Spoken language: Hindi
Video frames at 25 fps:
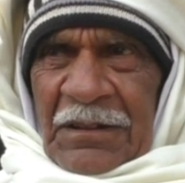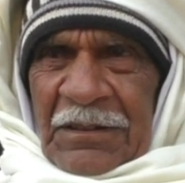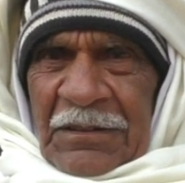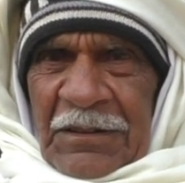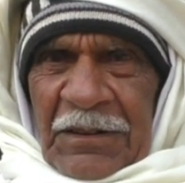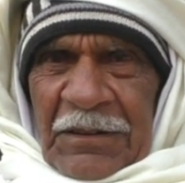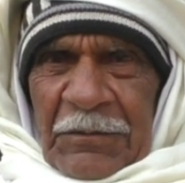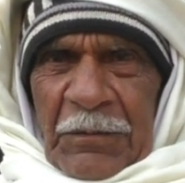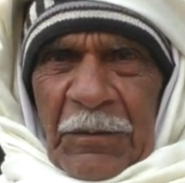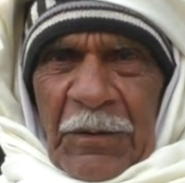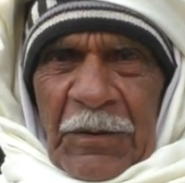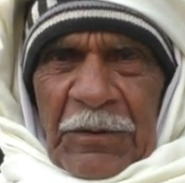
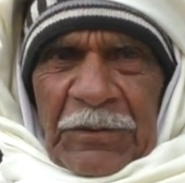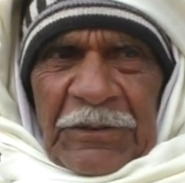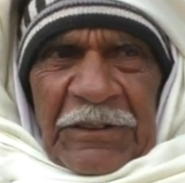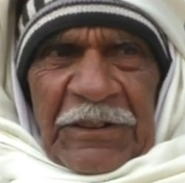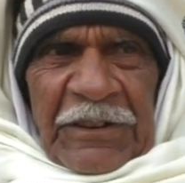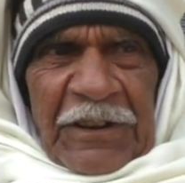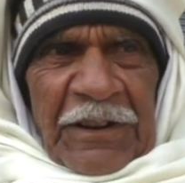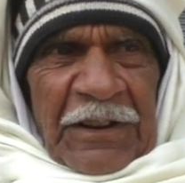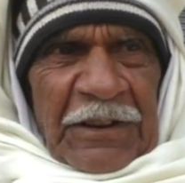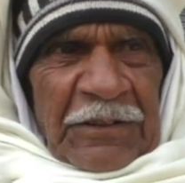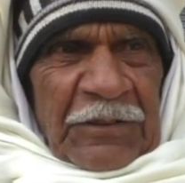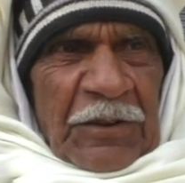नहीं
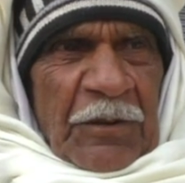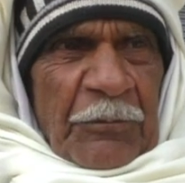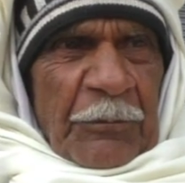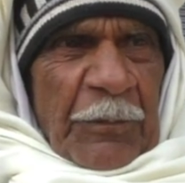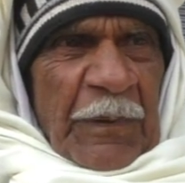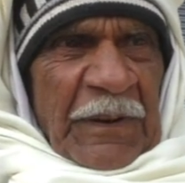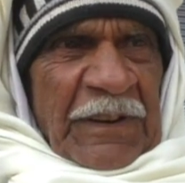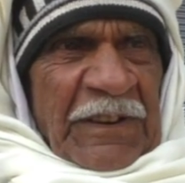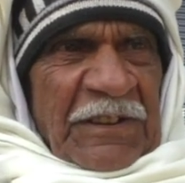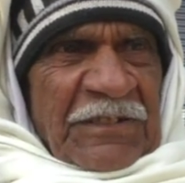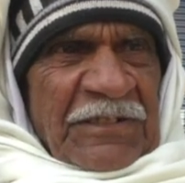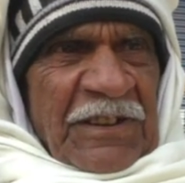मोदी ने तो
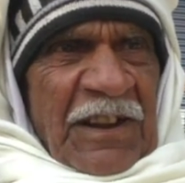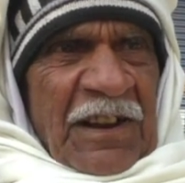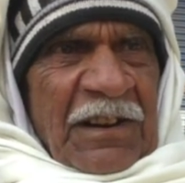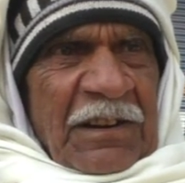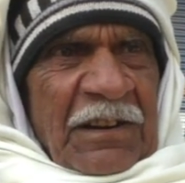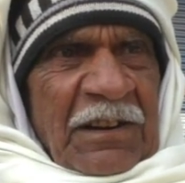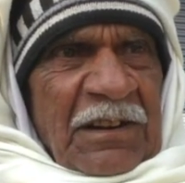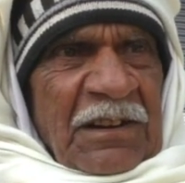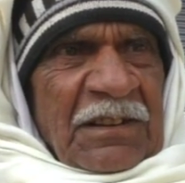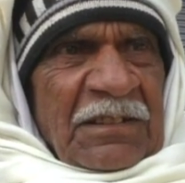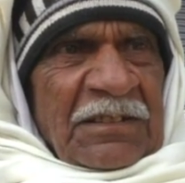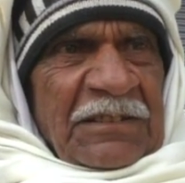
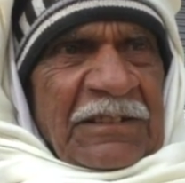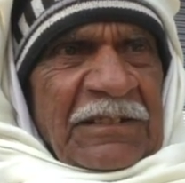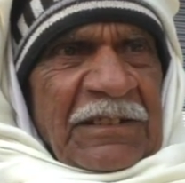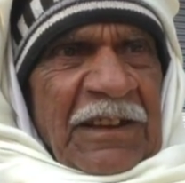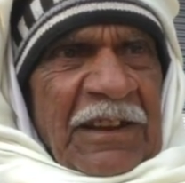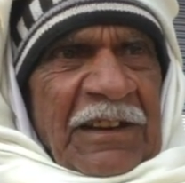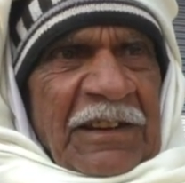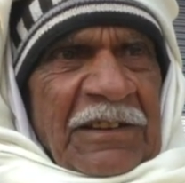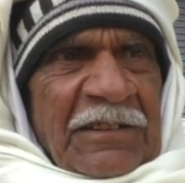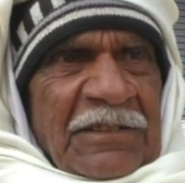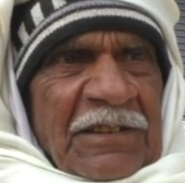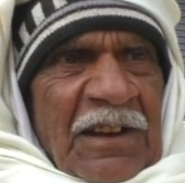परेशान कर
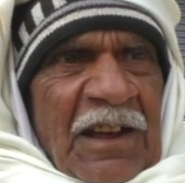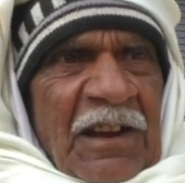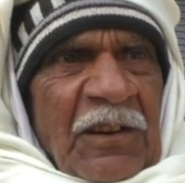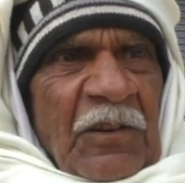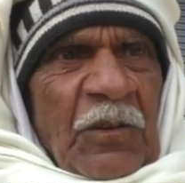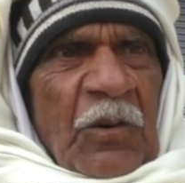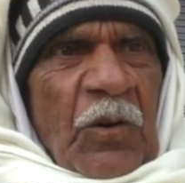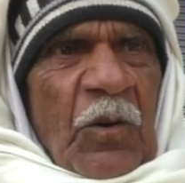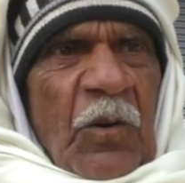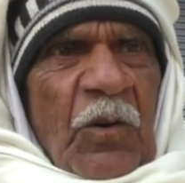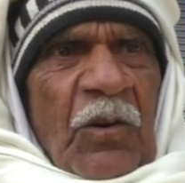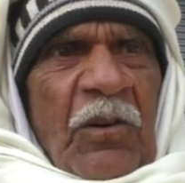दिए किसान
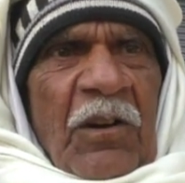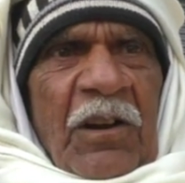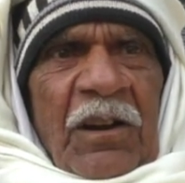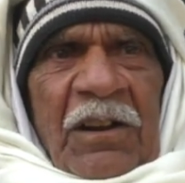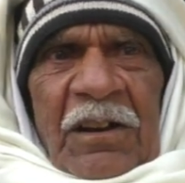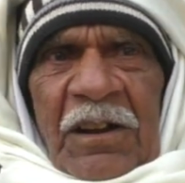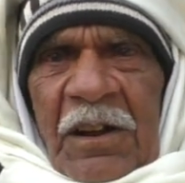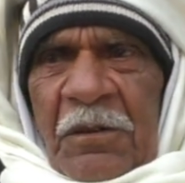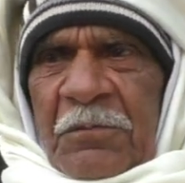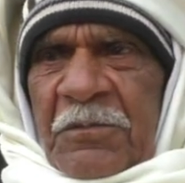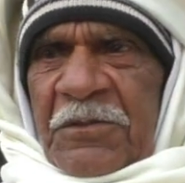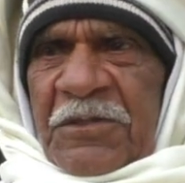लोग और
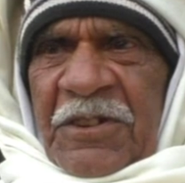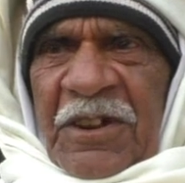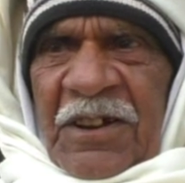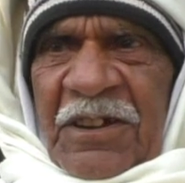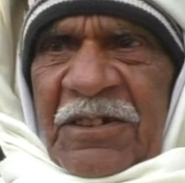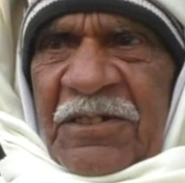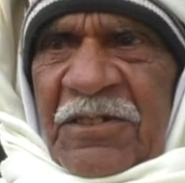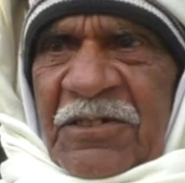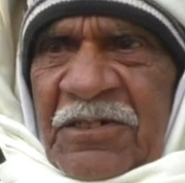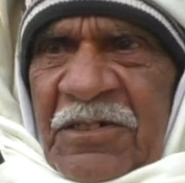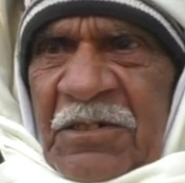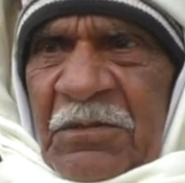
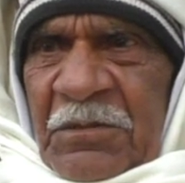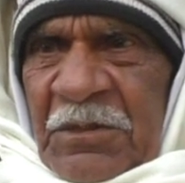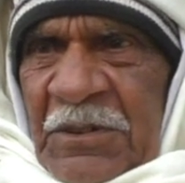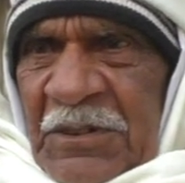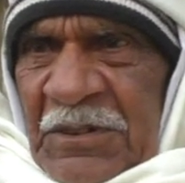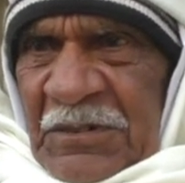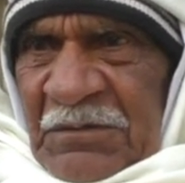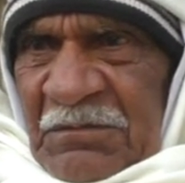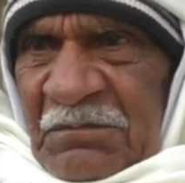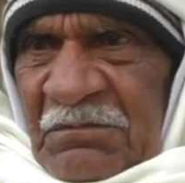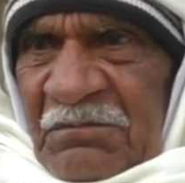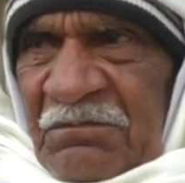कर्मचारी सभी
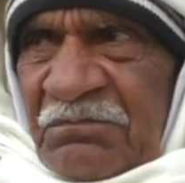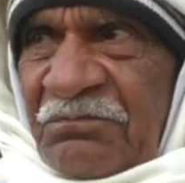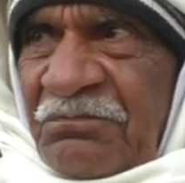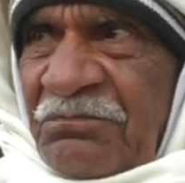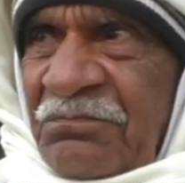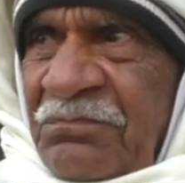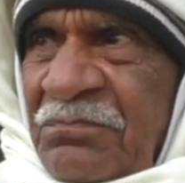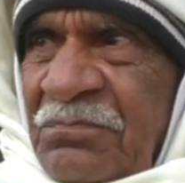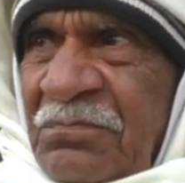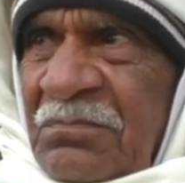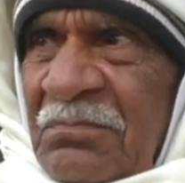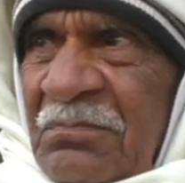हम्म,
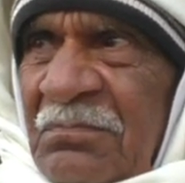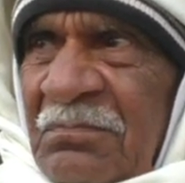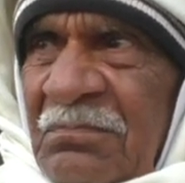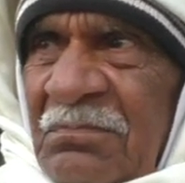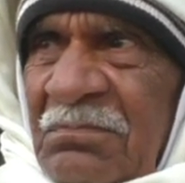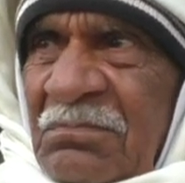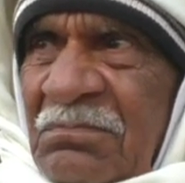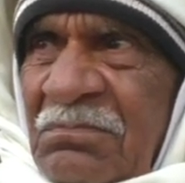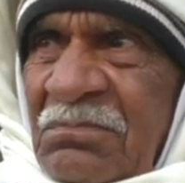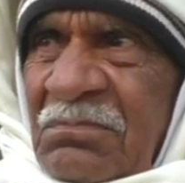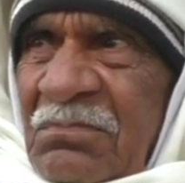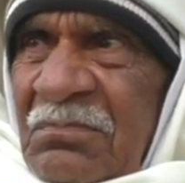
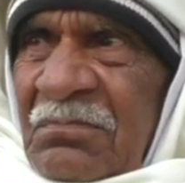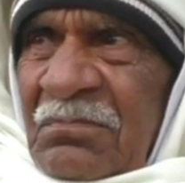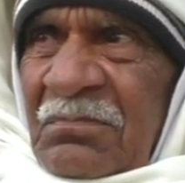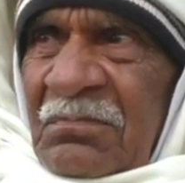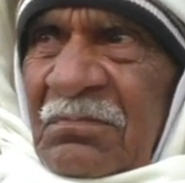हम्म।